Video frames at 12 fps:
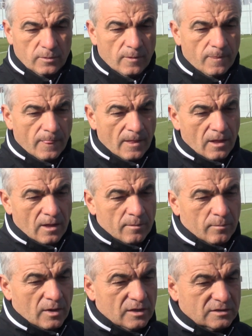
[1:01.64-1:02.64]
ama
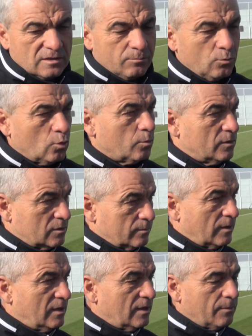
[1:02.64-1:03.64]
maalesef büyük bir
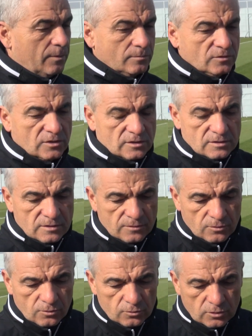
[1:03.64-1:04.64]
ihtimalle yapamayacağız.
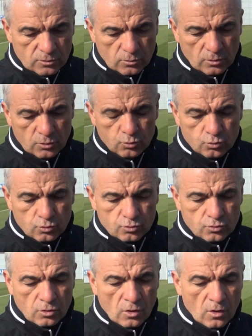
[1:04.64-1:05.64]
Ondan dolayı
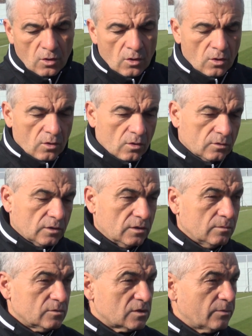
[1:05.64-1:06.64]
üzgünüz.
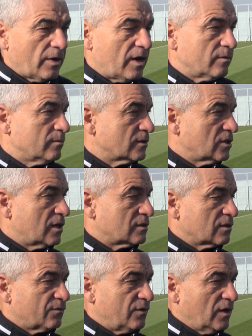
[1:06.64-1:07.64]
Dediğimiz gibi her maç
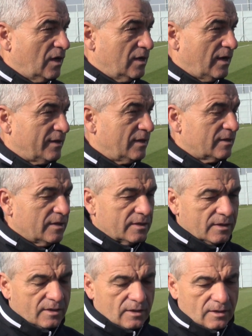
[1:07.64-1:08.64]
artık final. Yani ilk
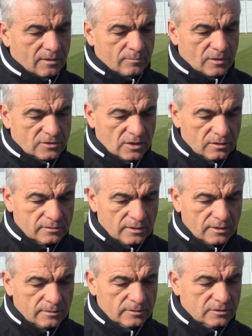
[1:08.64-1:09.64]
yarıda kalan maç, 6
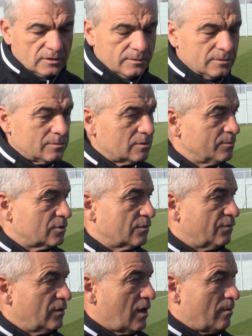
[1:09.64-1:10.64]
tane maçın hepsi bizim
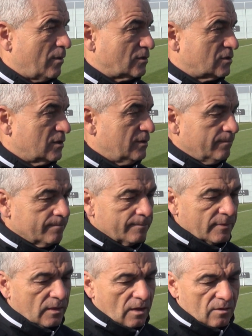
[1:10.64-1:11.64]
için final maçları.
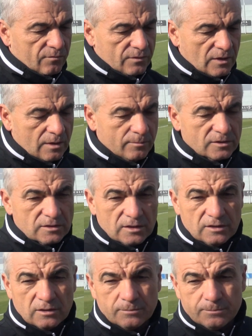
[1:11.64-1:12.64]
Final
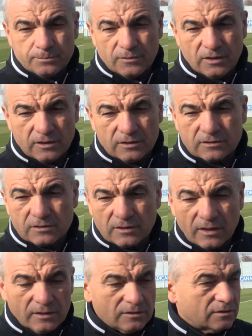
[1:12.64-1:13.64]
maçların ilk, ilkisi
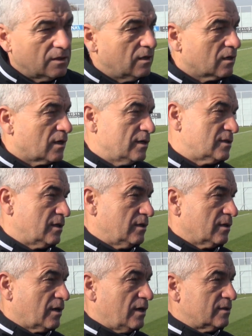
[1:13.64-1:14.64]
de işte Kayseri.
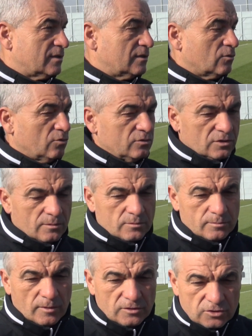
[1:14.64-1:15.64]
Kayseri'de
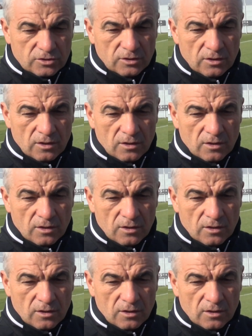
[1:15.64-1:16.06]
oynayacağımız maç.